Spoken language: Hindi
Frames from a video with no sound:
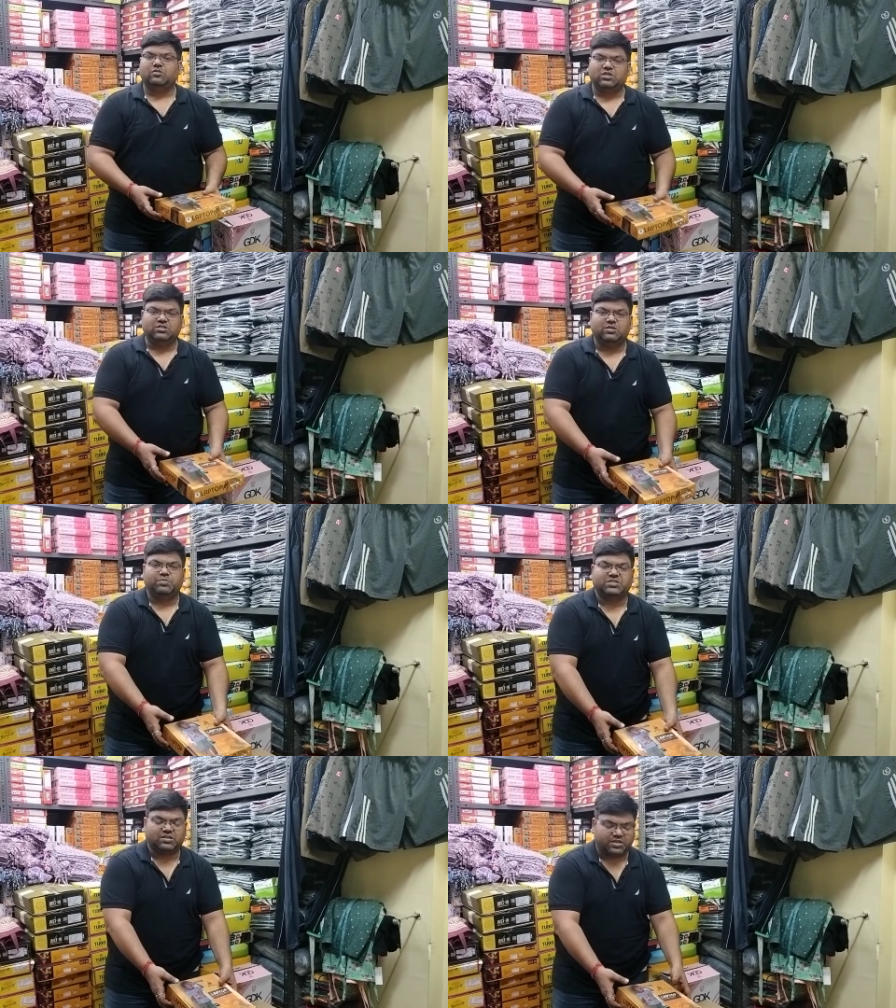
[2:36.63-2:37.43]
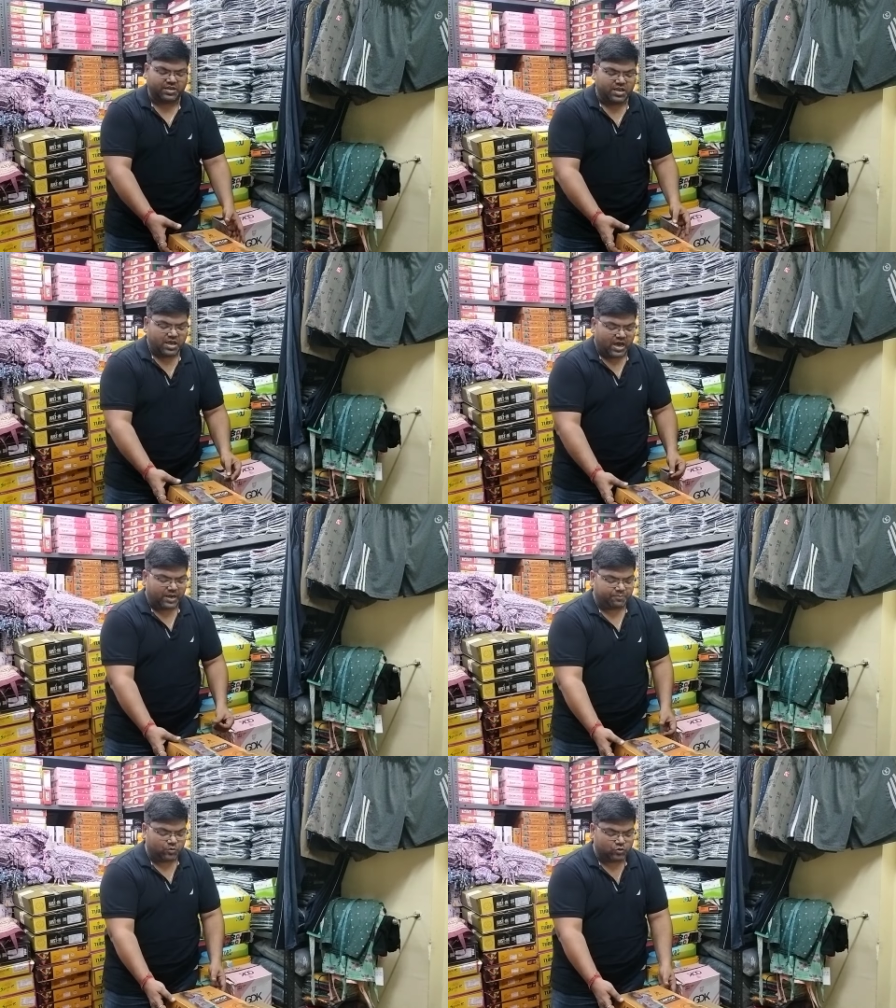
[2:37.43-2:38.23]
तीन तीन पीस करके
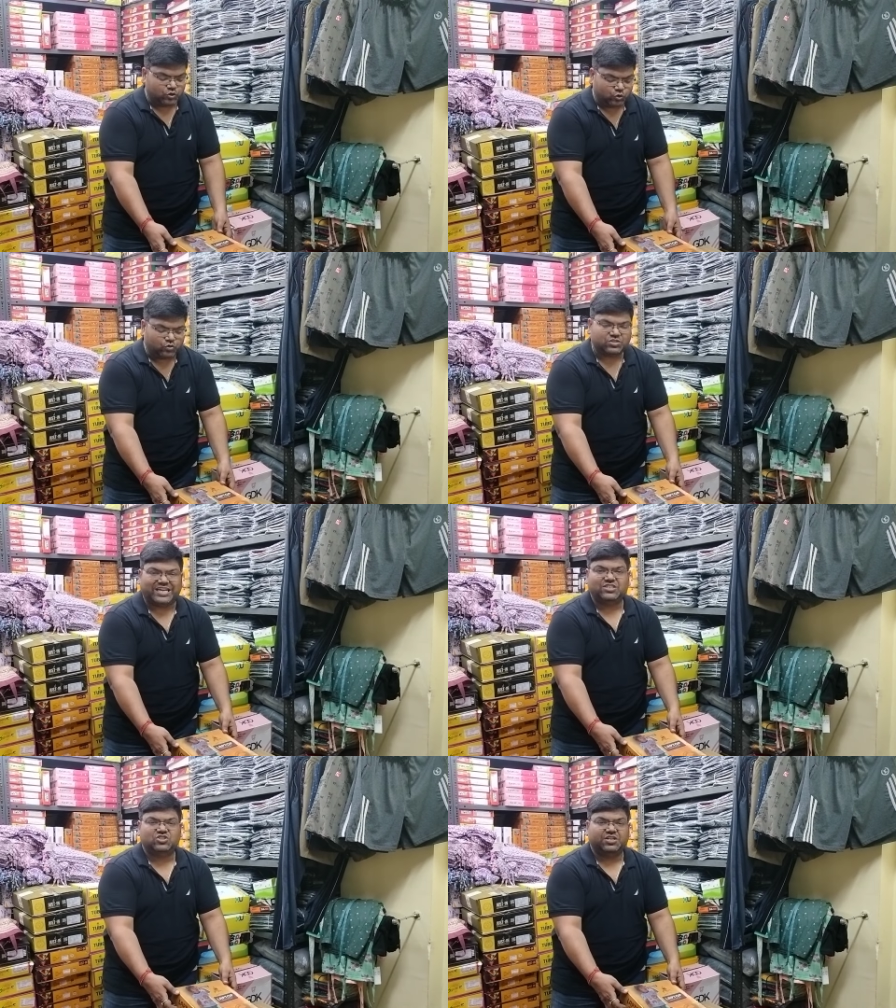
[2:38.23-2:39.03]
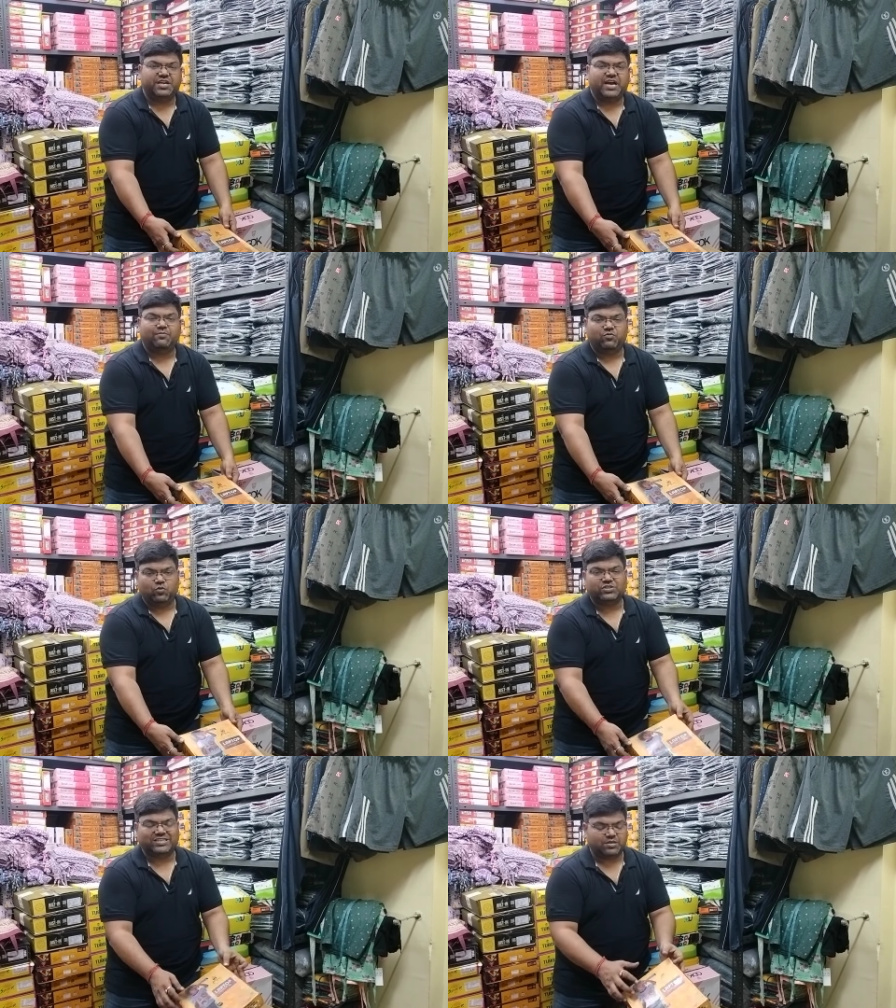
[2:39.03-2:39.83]
आपको जो साइज़ चाहिए आप
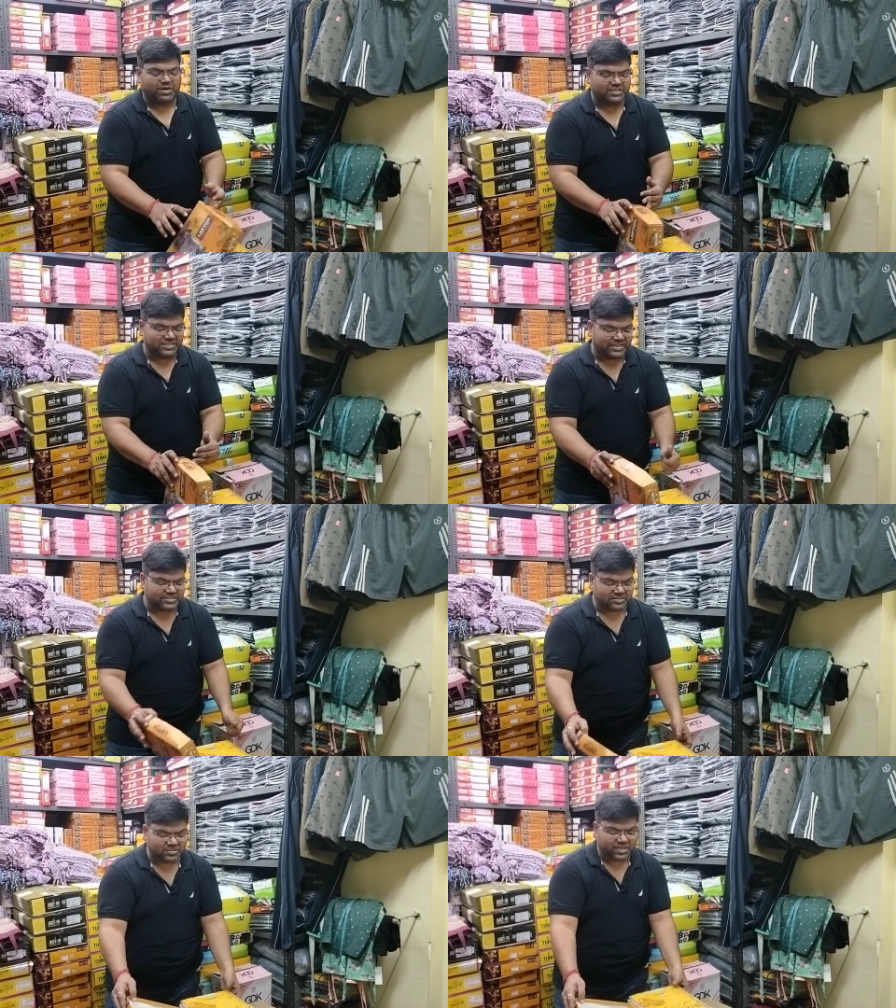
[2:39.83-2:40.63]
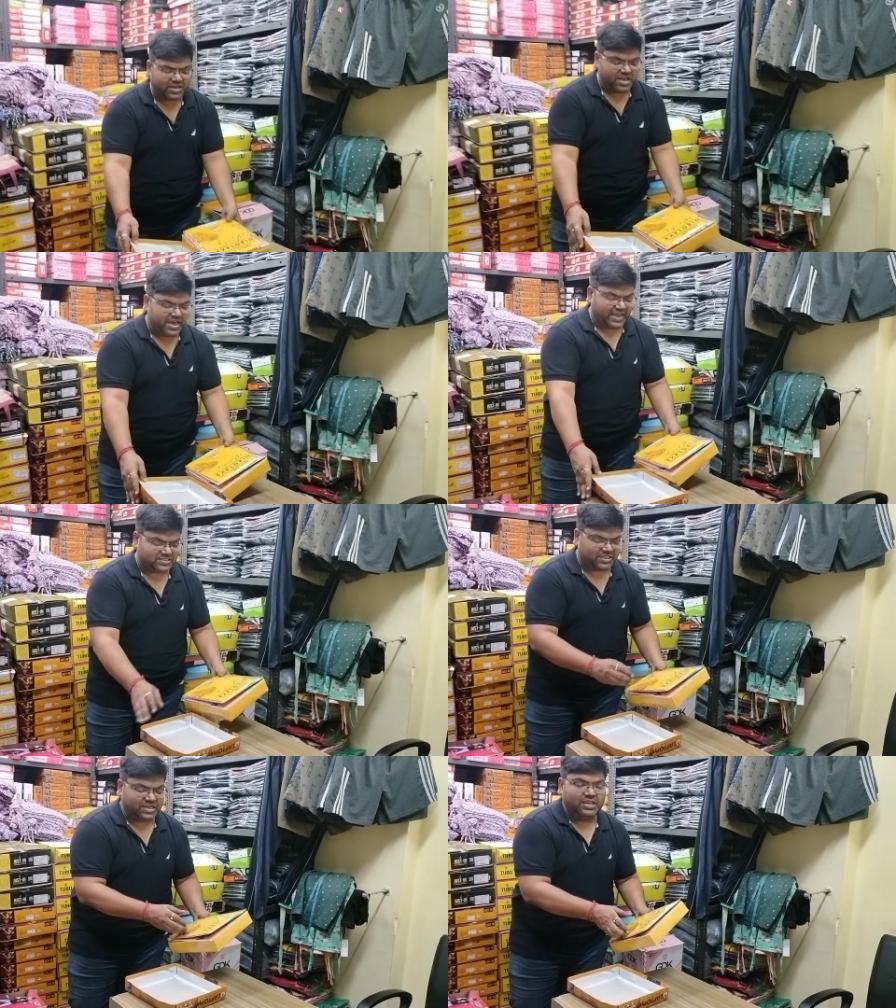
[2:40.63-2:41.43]
वो साइज़ हमारे से ले सकते हैं
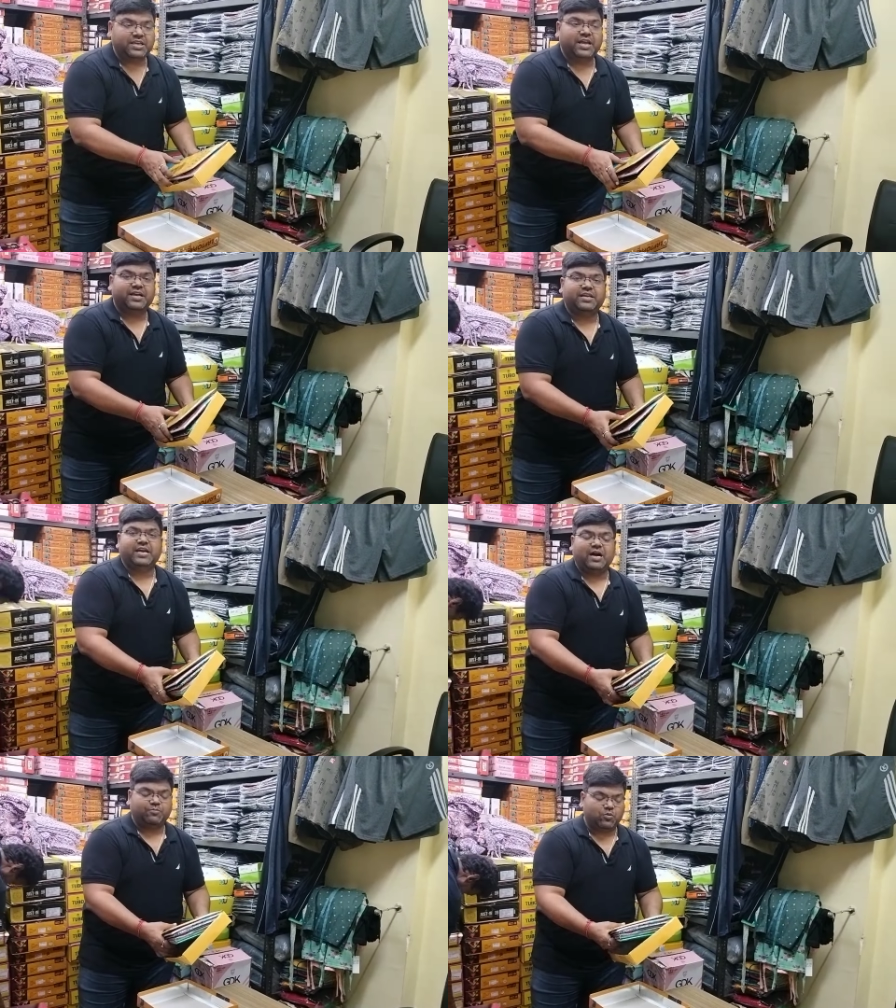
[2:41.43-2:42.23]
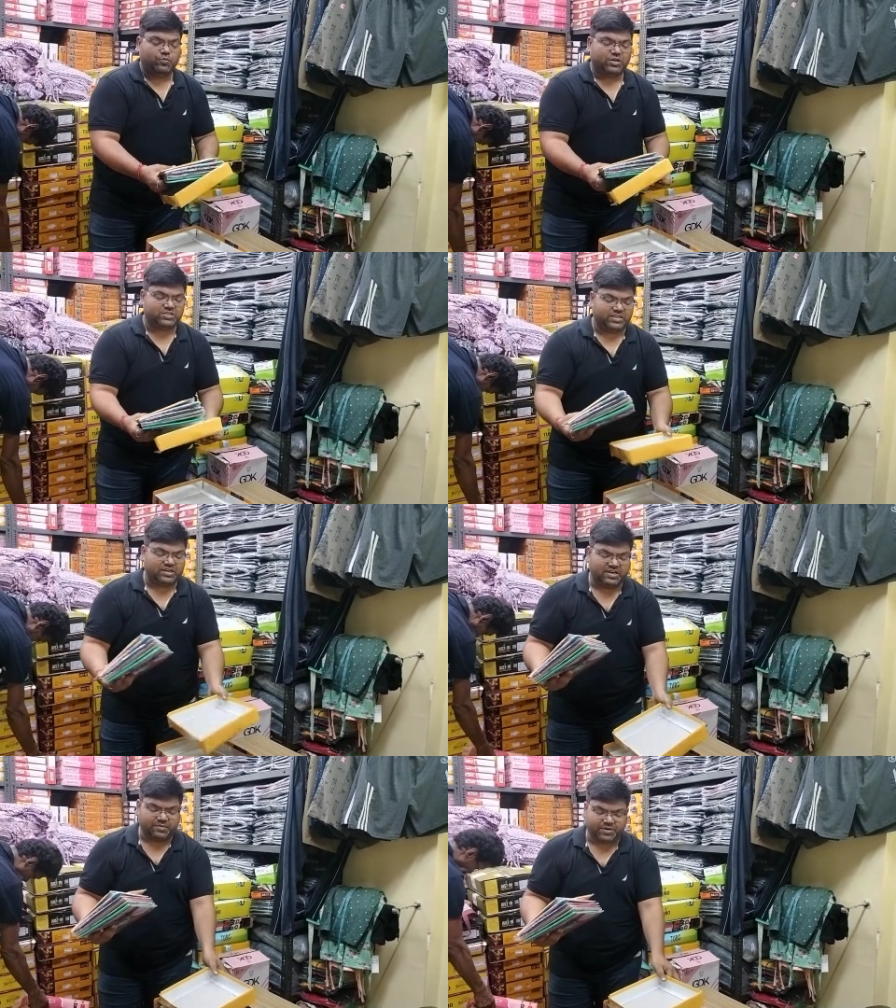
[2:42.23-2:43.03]
ऐसा नहीं है कि आपको पूरा
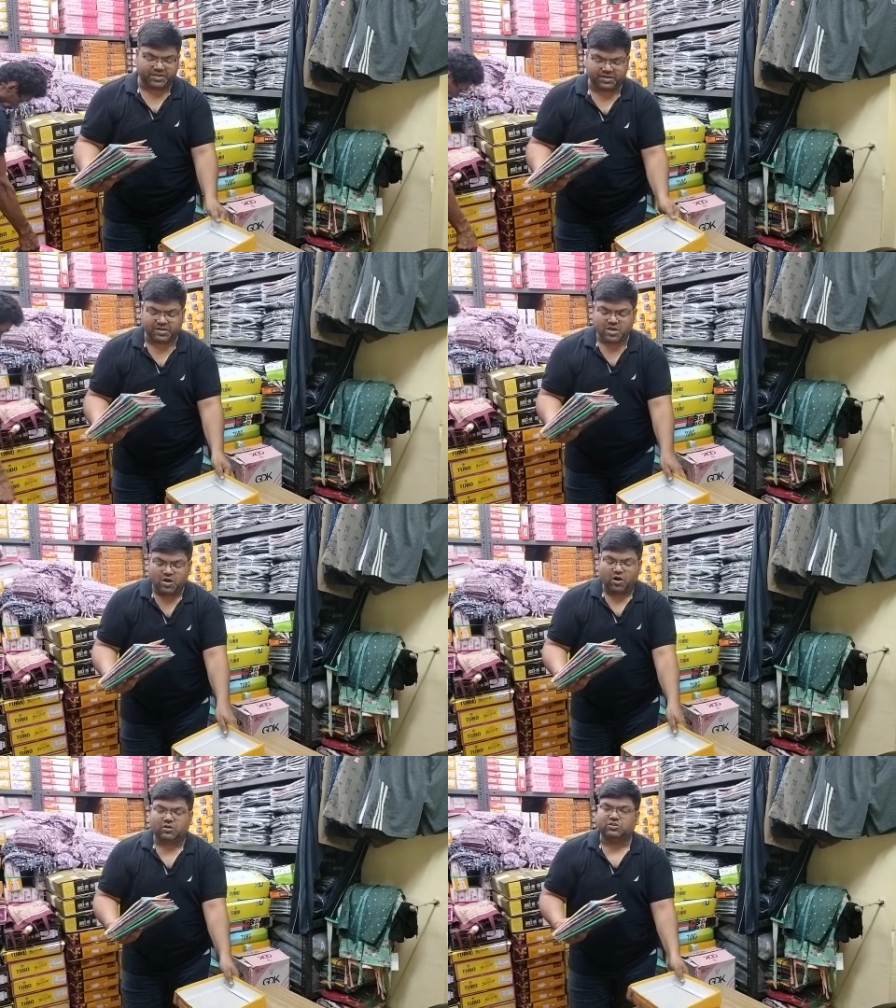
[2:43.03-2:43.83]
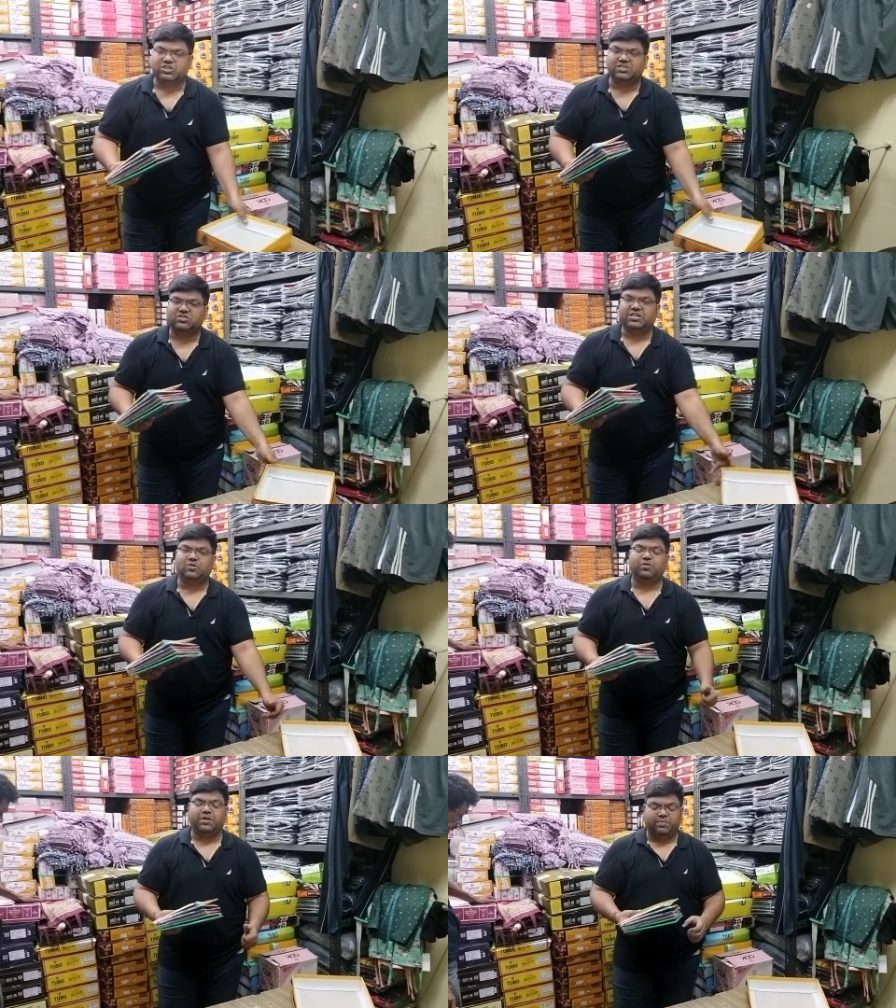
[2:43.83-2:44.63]
सेट लेना पड़ेगा और जीएसटी
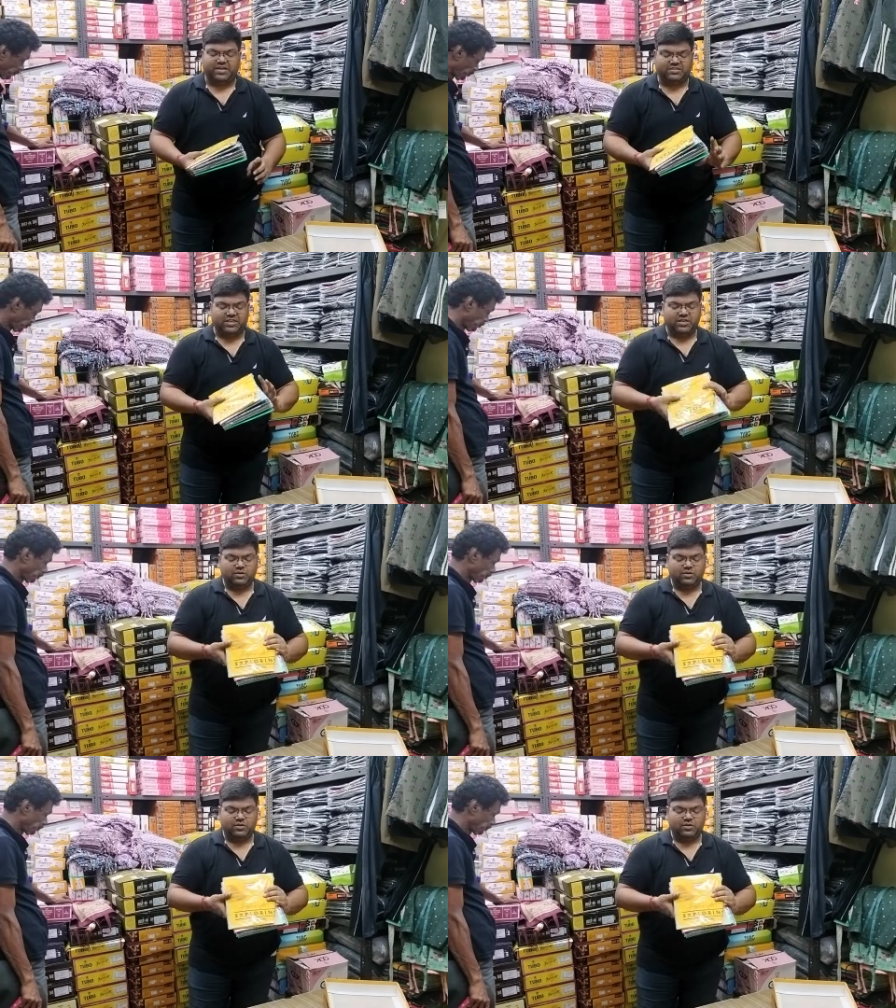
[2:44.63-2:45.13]
इंक्लूडिंग प्राइस है